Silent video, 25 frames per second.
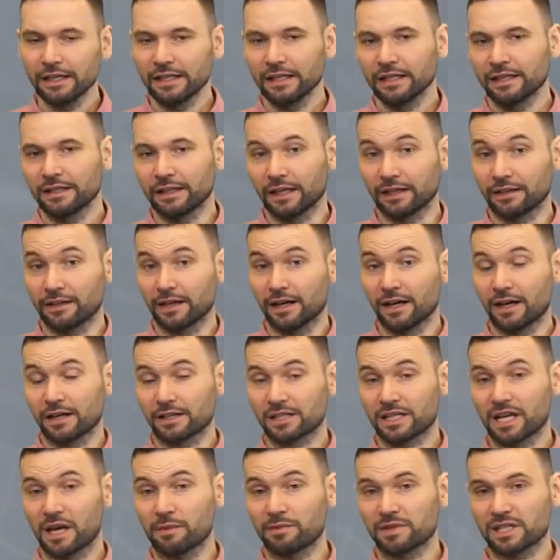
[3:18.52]
Тогда
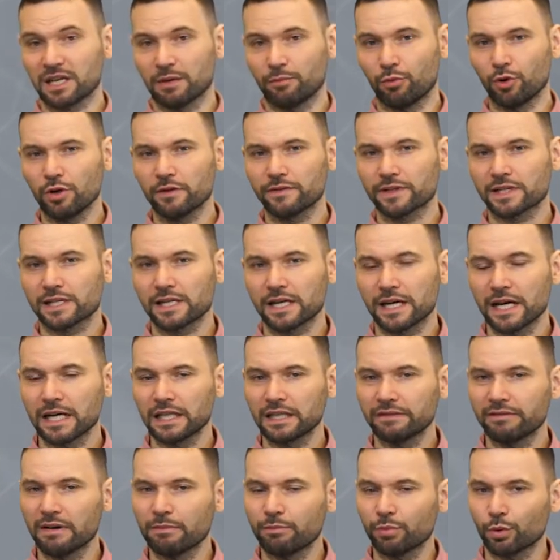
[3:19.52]
сам собой
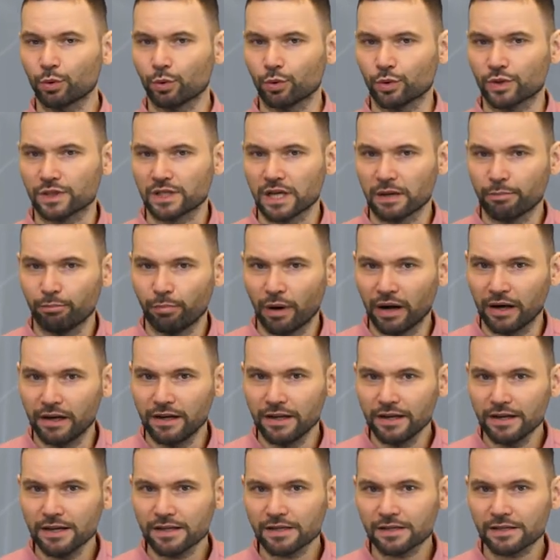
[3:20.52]
возникает вопрос, а
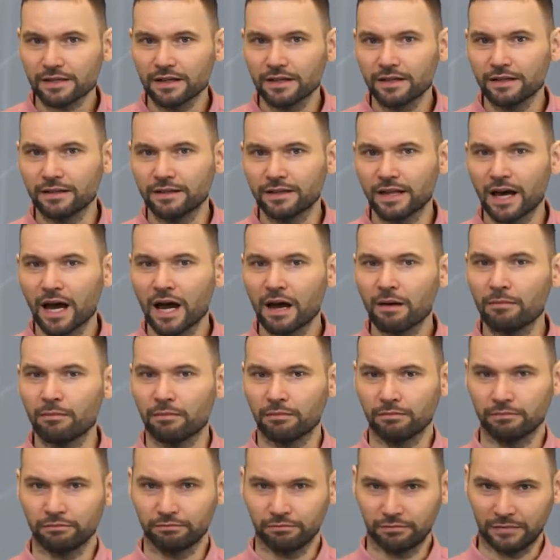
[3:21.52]
полезна ли нам
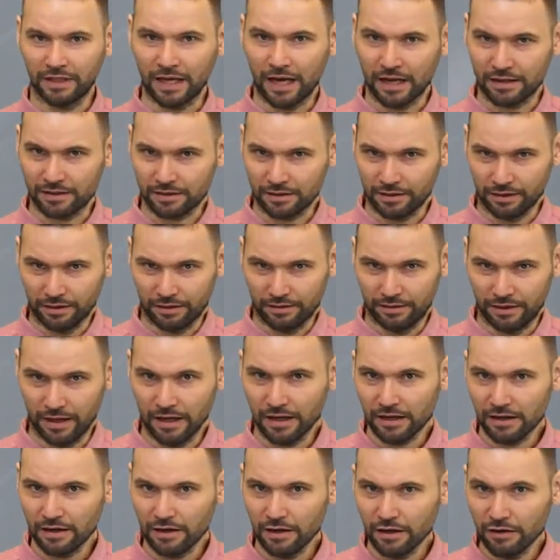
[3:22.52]
та
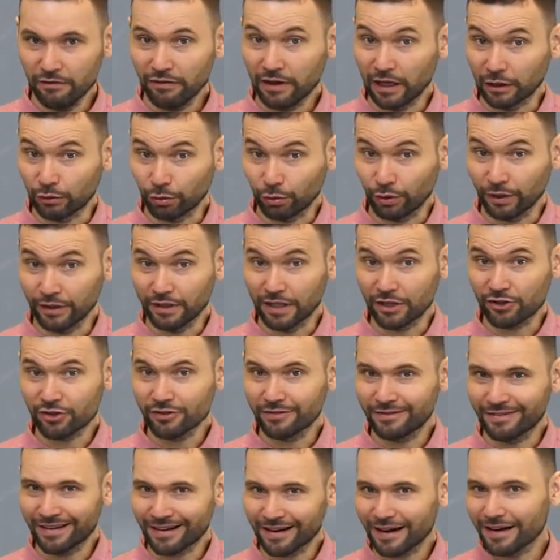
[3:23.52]
среда, в которой даже
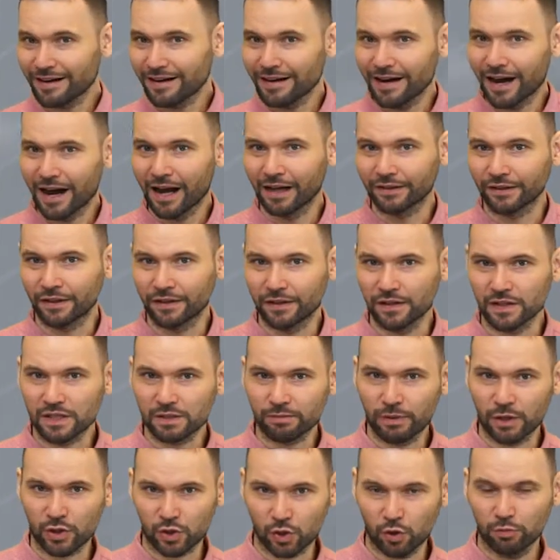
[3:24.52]
тараканы не
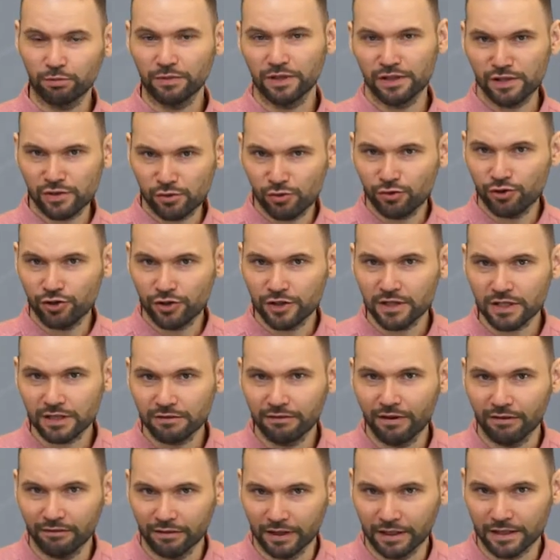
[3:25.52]
способны
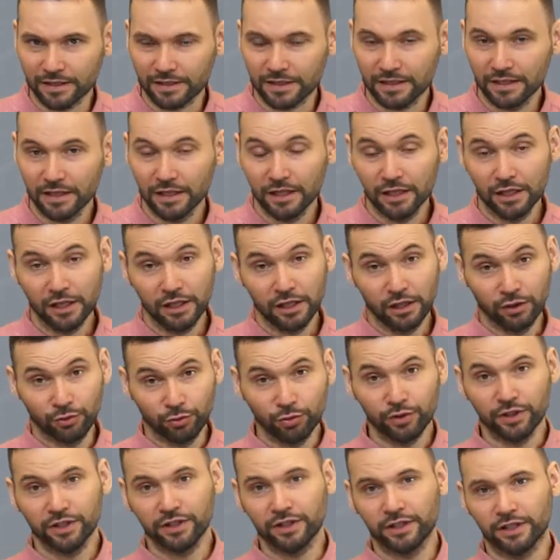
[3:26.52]
существовать?
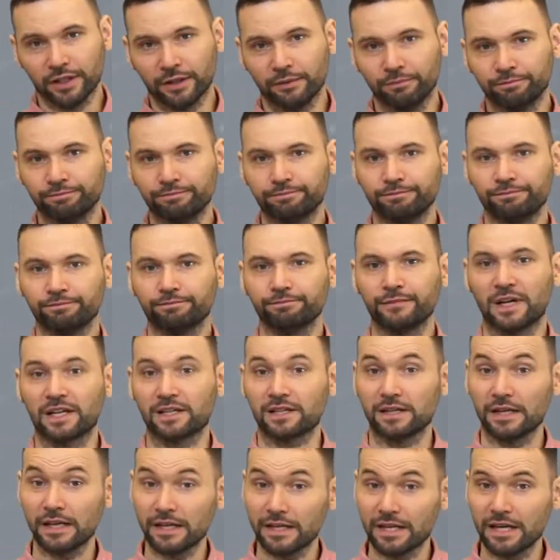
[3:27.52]
Ну и
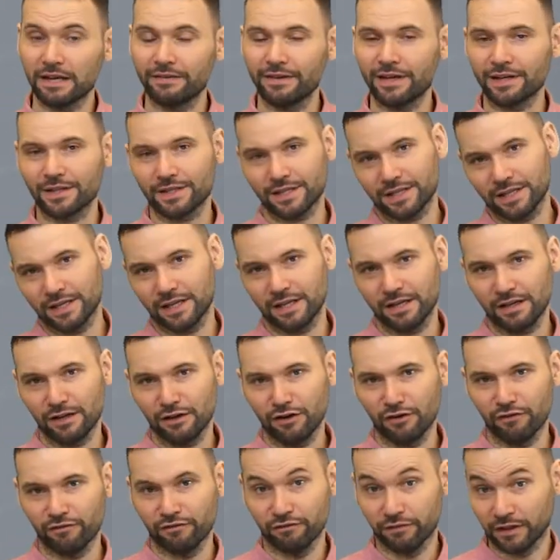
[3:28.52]
последняя версия –
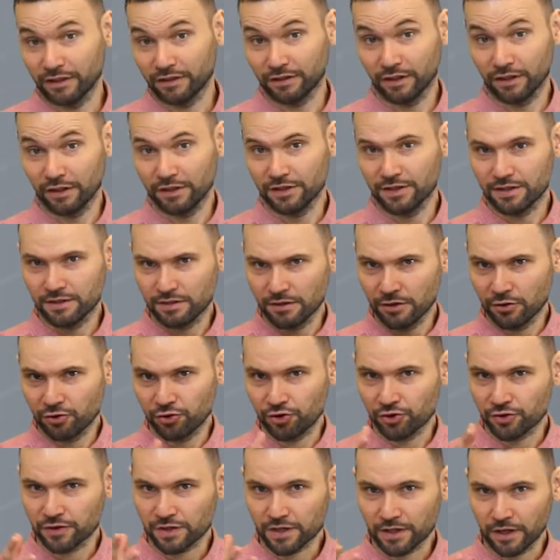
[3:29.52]

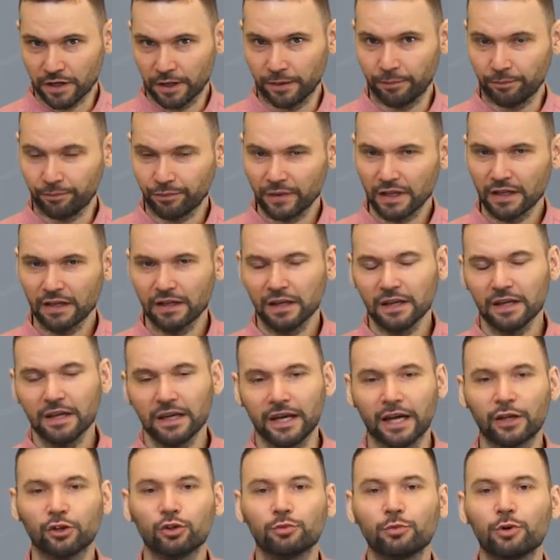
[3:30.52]
фаталистическая.
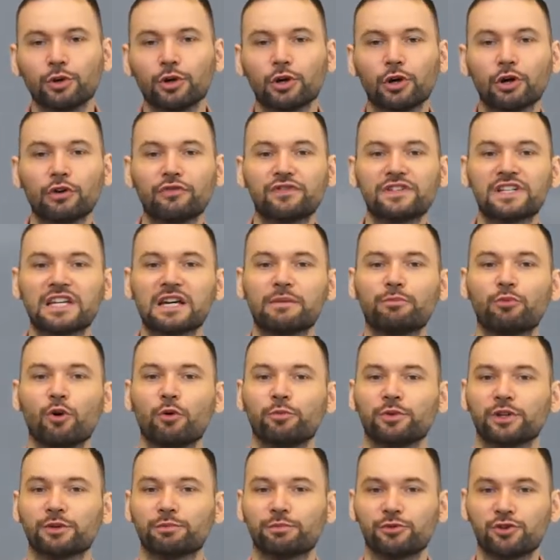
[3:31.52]
Я думаю, все
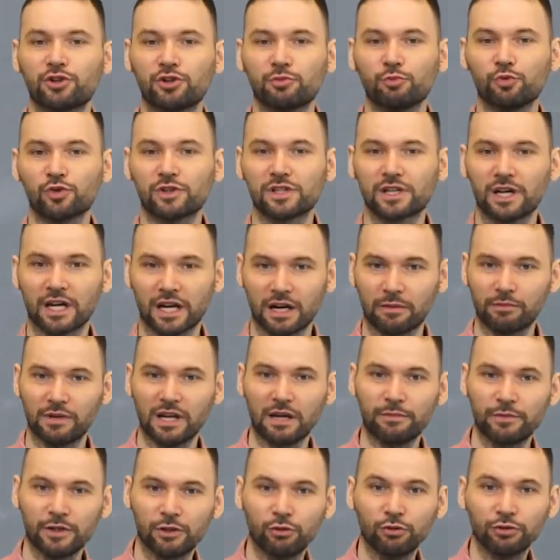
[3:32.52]
помнят, почему с
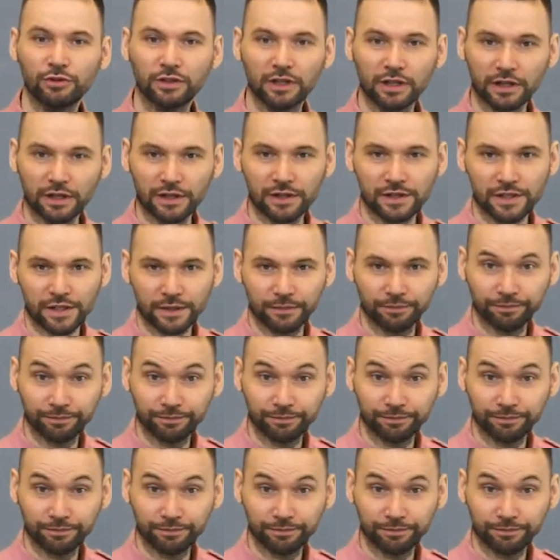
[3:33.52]
корабля бегут крысы.